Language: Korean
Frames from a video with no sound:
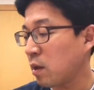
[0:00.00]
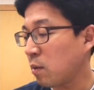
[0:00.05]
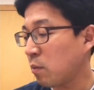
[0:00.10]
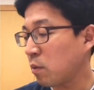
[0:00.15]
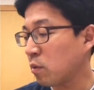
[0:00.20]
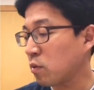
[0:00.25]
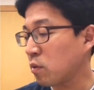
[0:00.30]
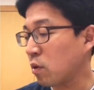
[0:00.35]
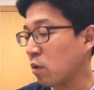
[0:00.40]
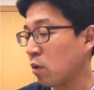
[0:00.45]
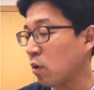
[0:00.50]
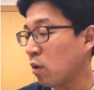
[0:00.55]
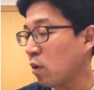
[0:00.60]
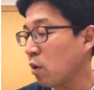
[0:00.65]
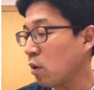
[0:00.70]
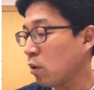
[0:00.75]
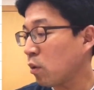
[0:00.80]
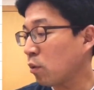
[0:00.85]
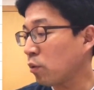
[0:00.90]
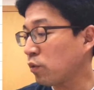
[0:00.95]

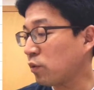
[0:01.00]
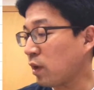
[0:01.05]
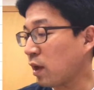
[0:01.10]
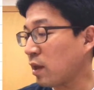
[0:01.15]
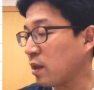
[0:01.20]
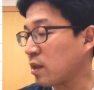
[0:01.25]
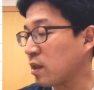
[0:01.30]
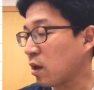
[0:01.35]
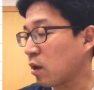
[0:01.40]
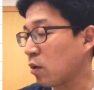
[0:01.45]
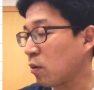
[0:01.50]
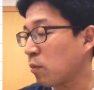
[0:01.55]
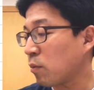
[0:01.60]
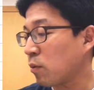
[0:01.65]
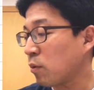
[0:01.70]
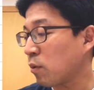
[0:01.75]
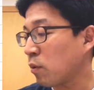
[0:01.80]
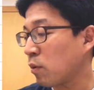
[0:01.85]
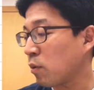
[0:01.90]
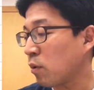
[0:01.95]
먼저 코사인
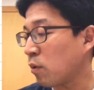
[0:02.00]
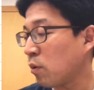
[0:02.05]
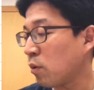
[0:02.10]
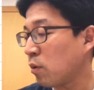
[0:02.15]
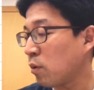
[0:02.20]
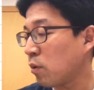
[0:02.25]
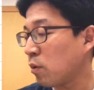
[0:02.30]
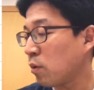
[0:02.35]
제곱으로